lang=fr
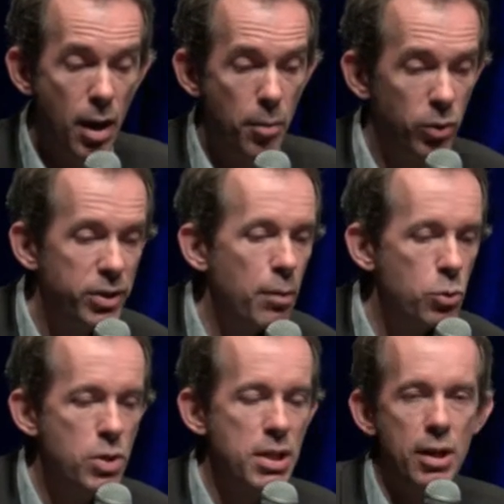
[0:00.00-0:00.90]
Mais en termes
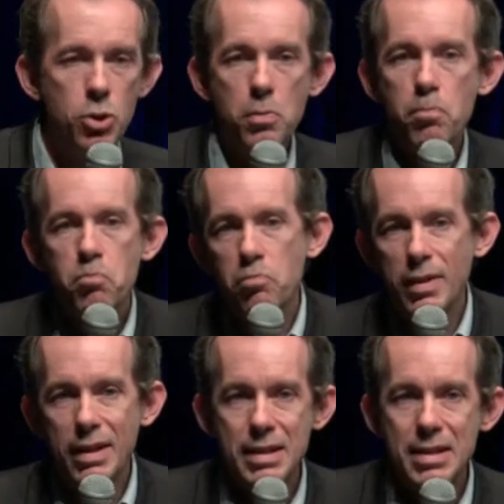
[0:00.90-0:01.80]
d'usage,
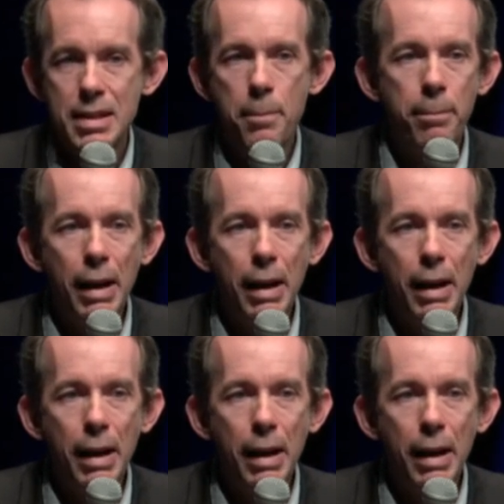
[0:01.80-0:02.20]
c'est